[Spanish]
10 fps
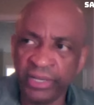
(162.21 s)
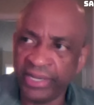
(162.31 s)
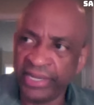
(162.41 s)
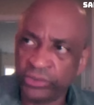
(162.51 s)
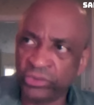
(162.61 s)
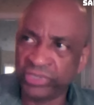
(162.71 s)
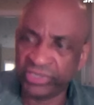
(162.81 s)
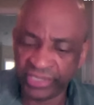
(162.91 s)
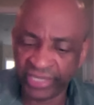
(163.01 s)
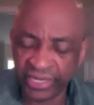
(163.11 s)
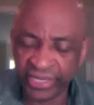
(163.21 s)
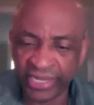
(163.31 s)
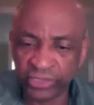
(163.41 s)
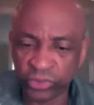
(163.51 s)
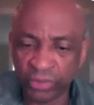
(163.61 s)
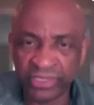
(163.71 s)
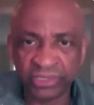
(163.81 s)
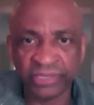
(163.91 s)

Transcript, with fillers: Y entonces él quería, él solamente